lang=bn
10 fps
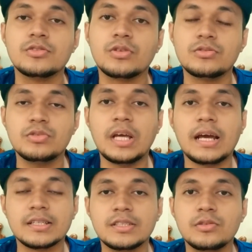সো যদি
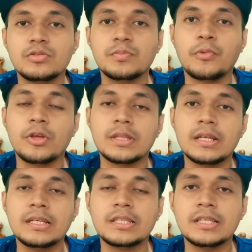আসে হচ্ছে
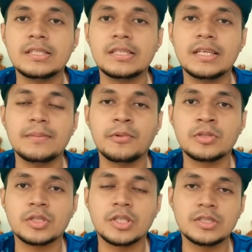পঁয়তাল্লিশ হাজার থেকে
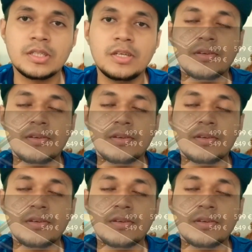পঞ্চাশ হাজার এই